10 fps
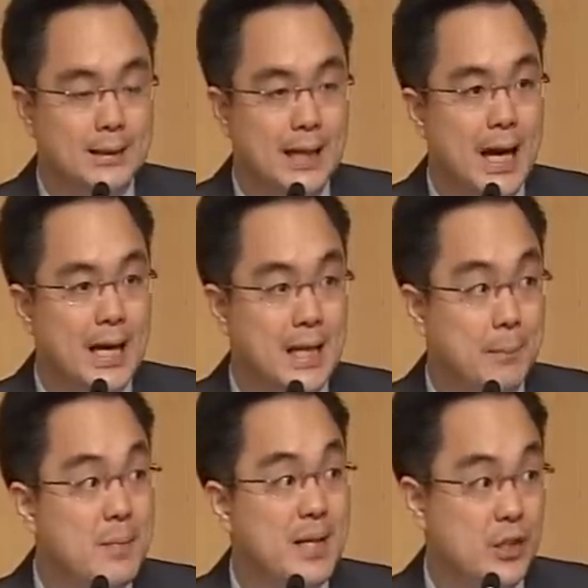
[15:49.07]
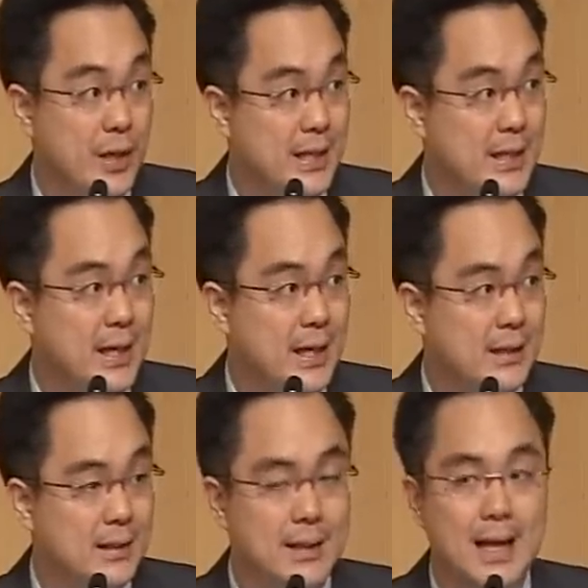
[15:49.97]
ถ้ายังไม่มีเทรนด์เนี่ย
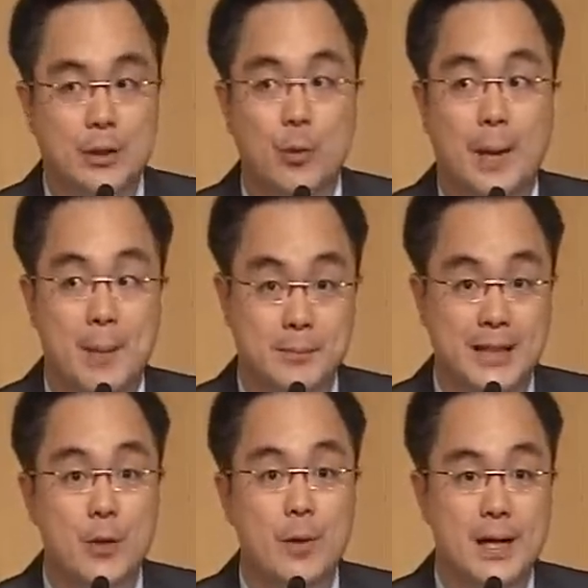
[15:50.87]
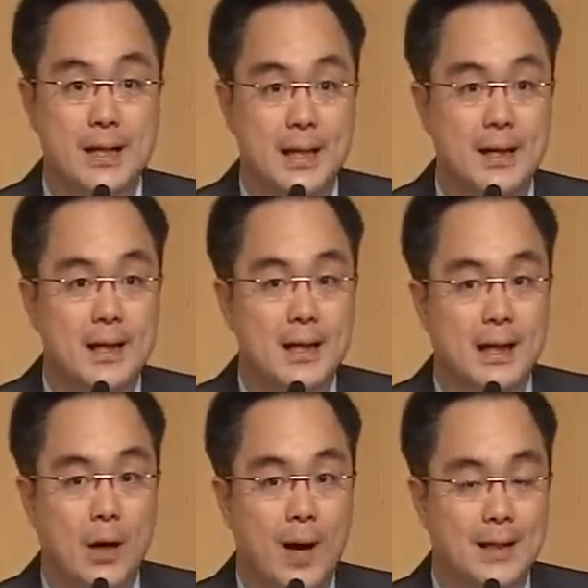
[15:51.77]
คือตลาดแกว่งแบบไซด์เวย์เนี่ย
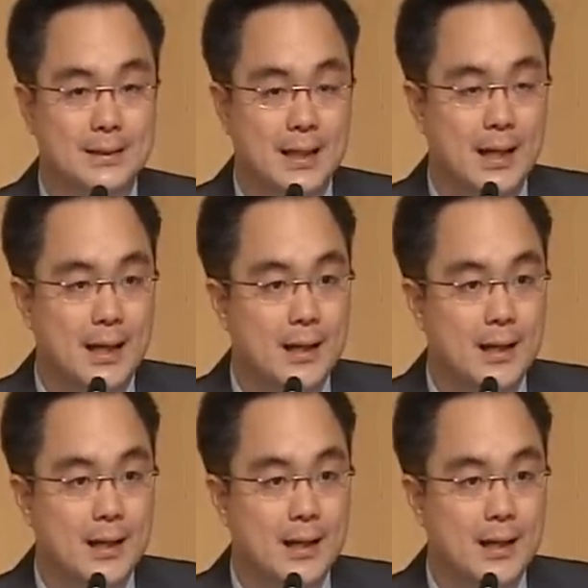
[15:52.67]
เขาอาจจะ